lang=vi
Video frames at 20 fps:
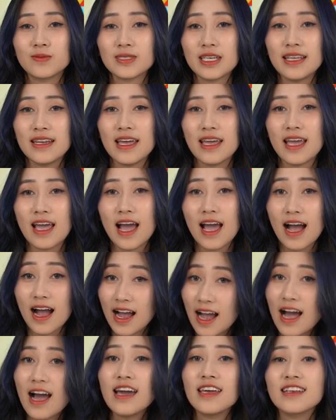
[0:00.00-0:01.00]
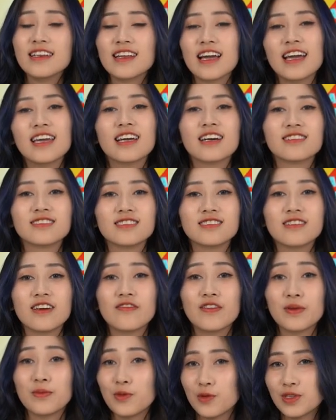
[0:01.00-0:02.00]
cũng sẽ để hết ngay ở dưới
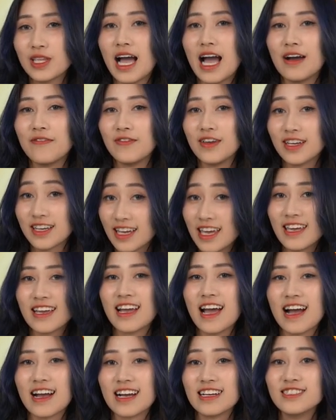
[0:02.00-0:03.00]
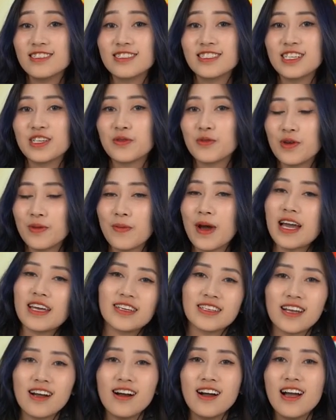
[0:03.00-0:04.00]
phần mô tả về kể cả các chương trình khuyến mại
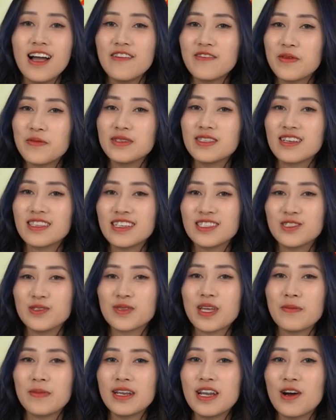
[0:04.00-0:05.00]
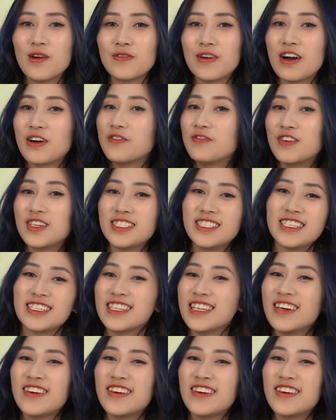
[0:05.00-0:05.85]
nữa nhé. Và bây giờ thì chúng ta bắt đầu vào phần chính